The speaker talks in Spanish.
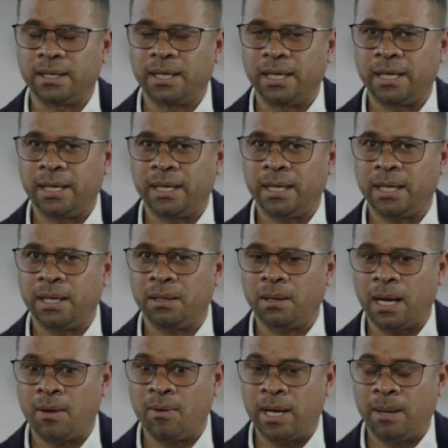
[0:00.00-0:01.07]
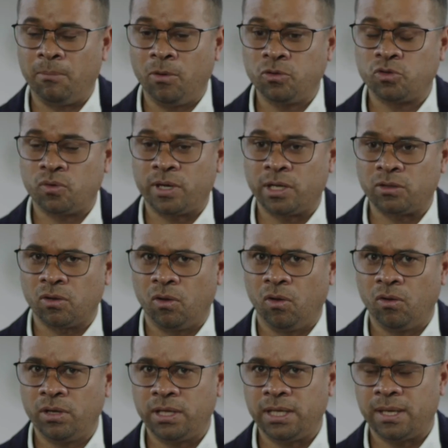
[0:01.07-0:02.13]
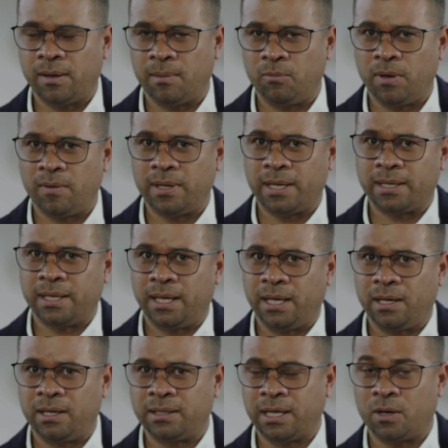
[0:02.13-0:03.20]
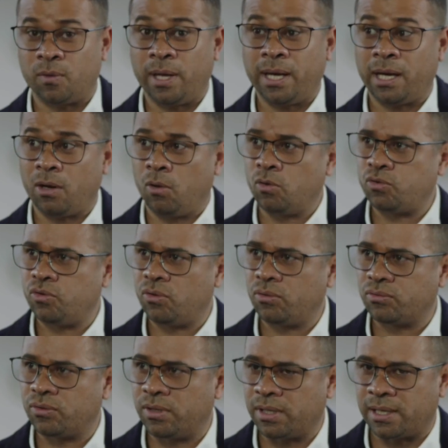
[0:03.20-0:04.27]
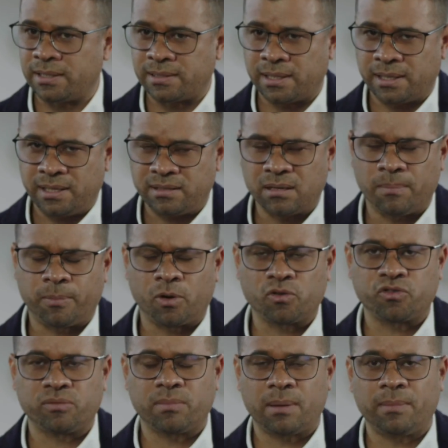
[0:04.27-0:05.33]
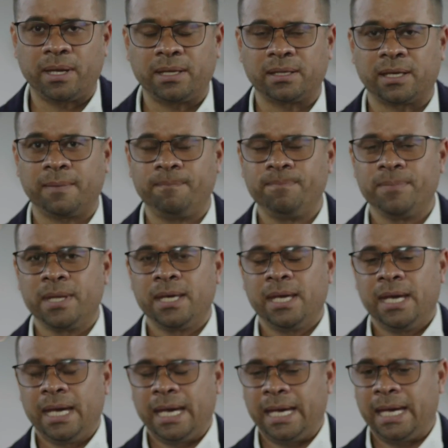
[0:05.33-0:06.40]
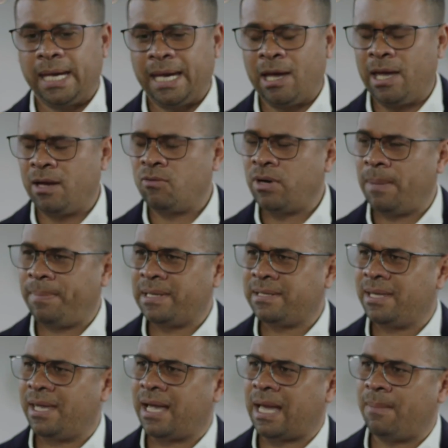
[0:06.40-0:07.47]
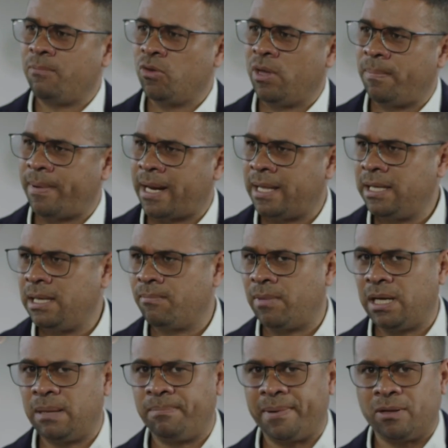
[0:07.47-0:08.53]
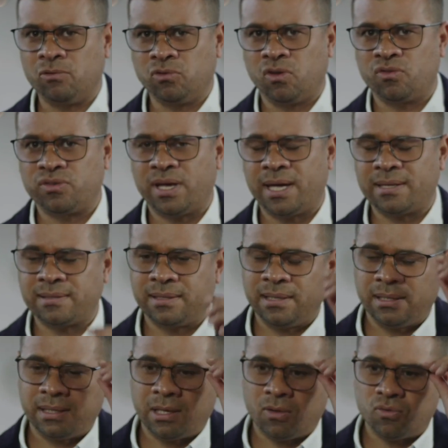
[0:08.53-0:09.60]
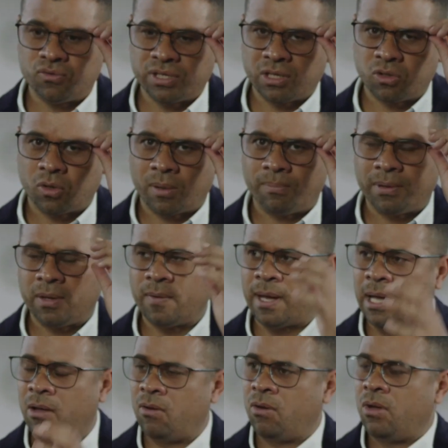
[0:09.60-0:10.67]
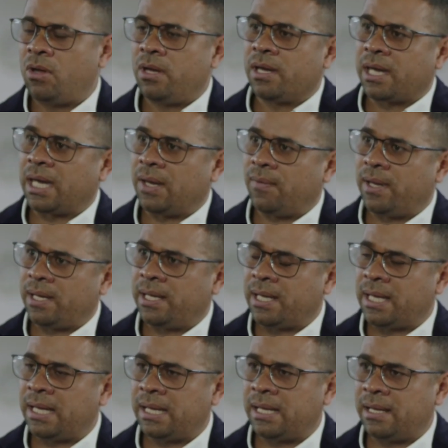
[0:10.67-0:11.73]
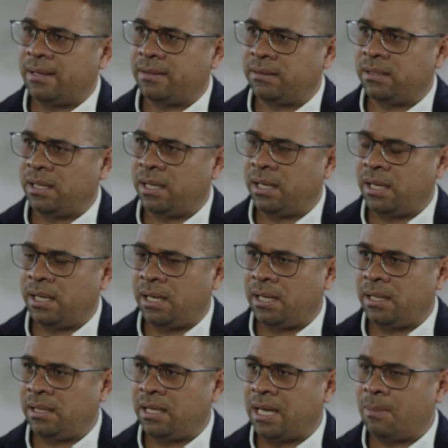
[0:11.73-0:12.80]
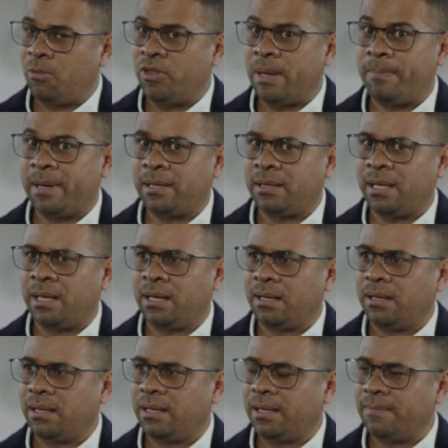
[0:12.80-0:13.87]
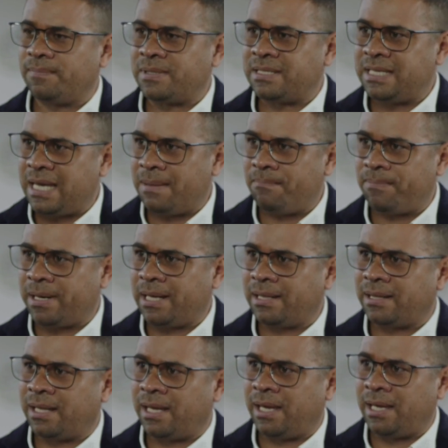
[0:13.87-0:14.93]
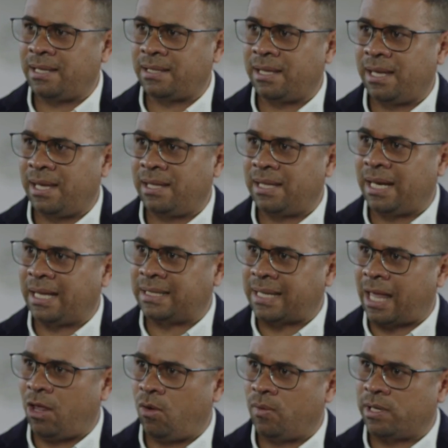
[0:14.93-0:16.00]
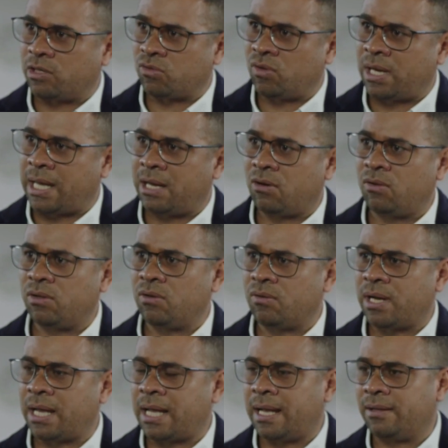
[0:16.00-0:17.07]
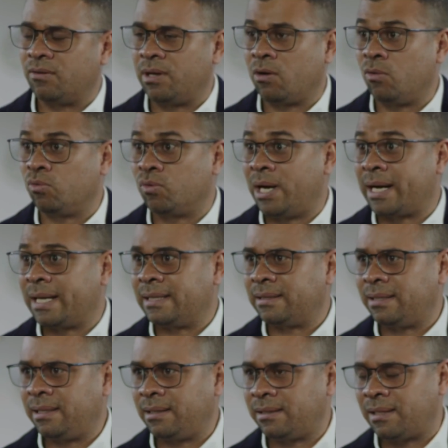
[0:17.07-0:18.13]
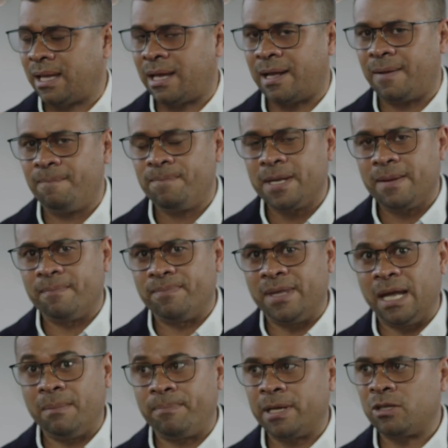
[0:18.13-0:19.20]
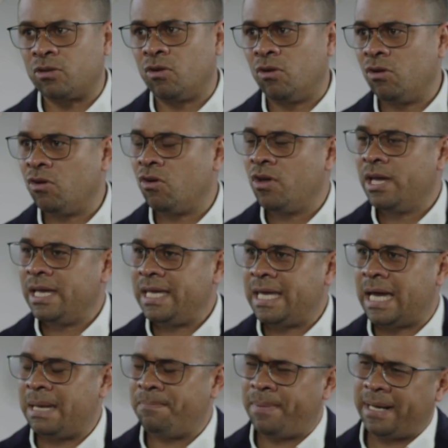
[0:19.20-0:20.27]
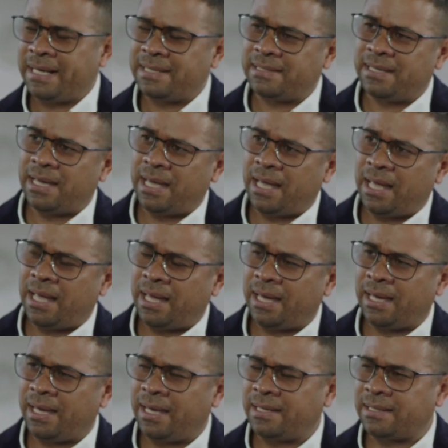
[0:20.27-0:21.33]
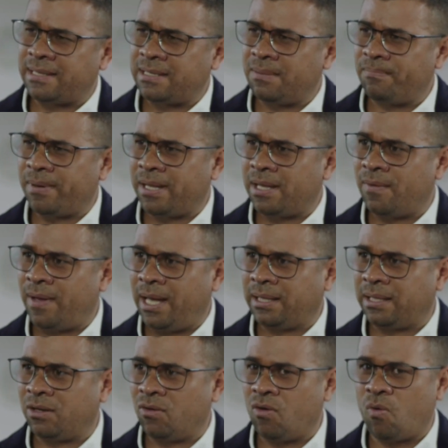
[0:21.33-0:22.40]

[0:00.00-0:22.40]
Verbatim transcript: Eh, hablamos sobre todo, y ya vamos a hablar de esta rueda de negocios pues, que se inicia próximamente, eh, eh, una especie de cambio de paradigma, y les pregunto si es así, de un sector privado que venía de, digamos, depender siempre de este, del Estado venezolano, de una, de una cultura rentista, del petróleo y ahí parecía ese siempre debate, ¿no?